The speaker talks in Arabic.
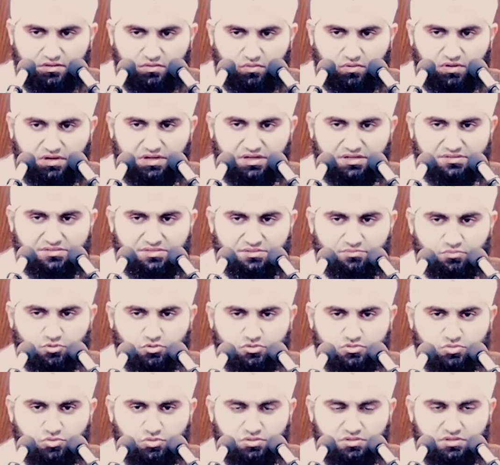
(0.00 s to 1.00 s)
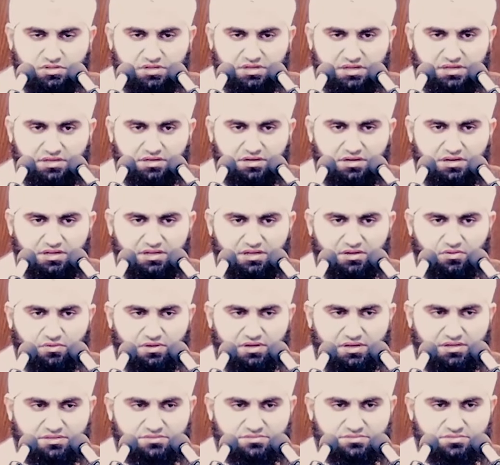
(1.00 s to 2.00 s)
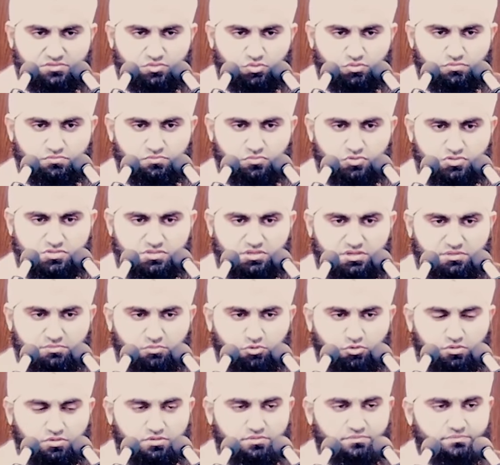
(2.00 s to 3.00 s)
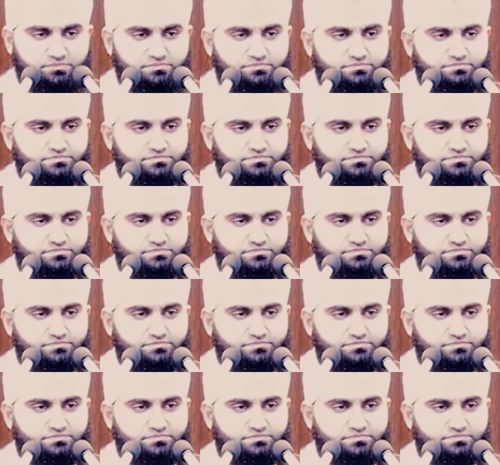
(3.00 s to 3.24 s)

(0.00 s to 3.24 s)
ولا تموتن إلا وأنتم مسلمون